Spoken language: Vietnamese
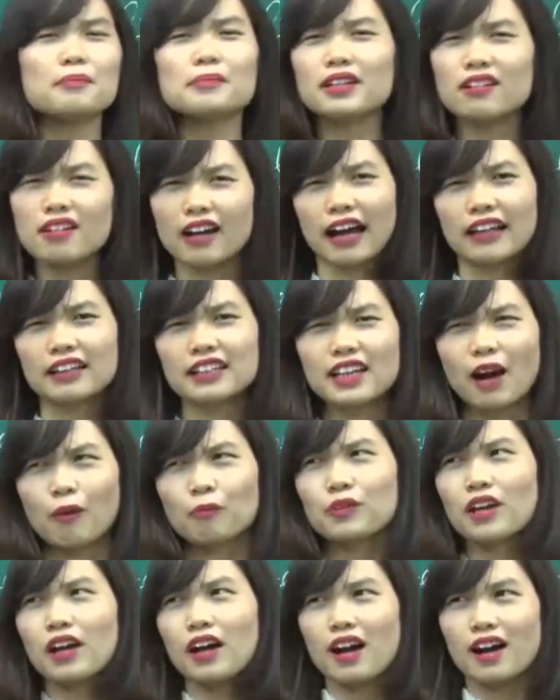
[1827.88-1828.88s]
còn âm ơ ngắn thì
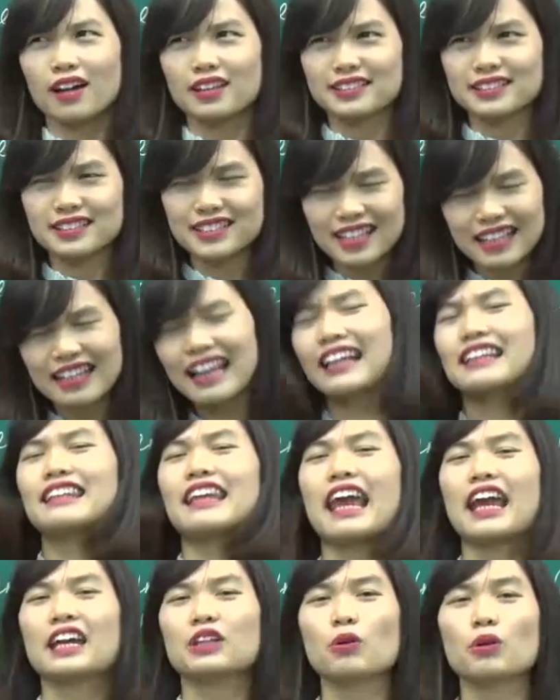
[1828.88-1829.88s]
đọc rất là
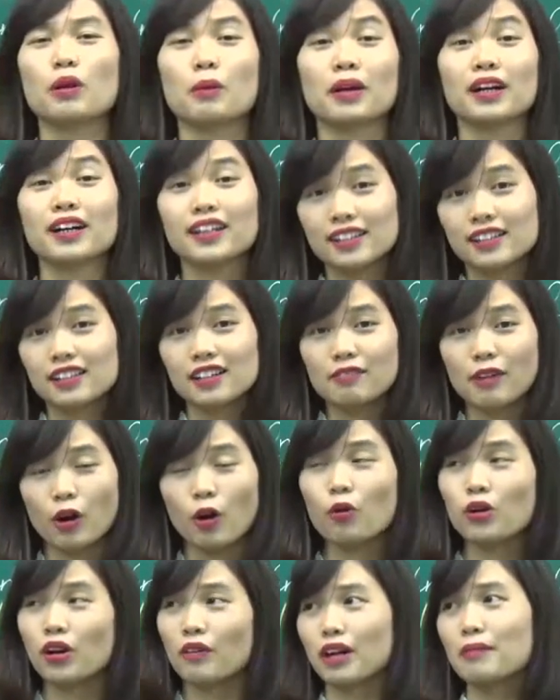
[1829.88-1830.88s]
nhẹ thôi, đọc là ơ.
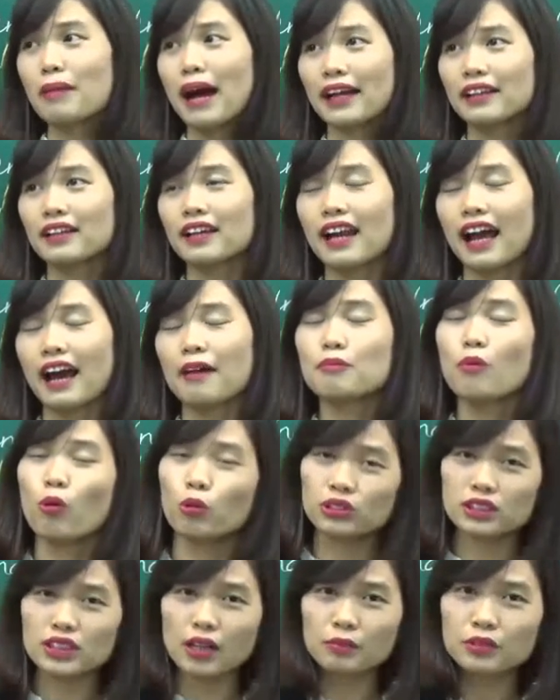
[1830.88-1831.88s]
Và cô nói các bạn, đây là
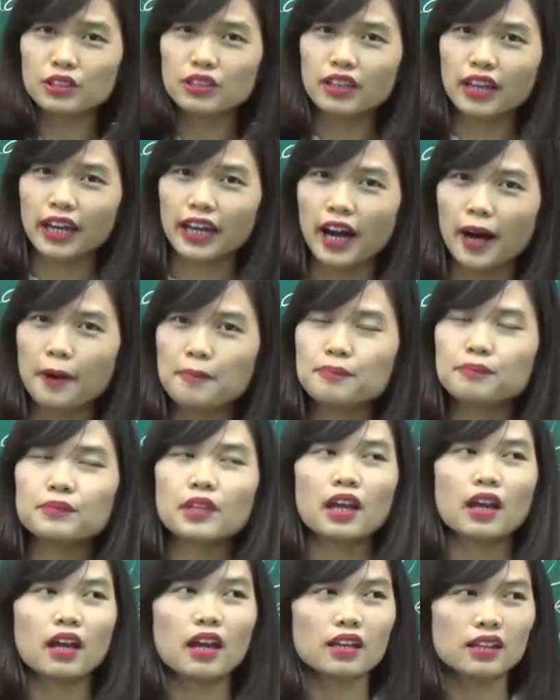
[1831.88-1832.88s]
một trong những cái
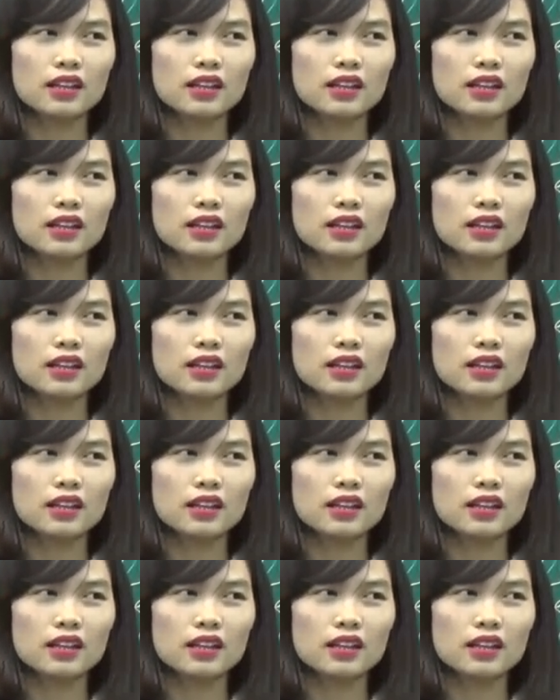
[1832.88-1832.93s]
âm,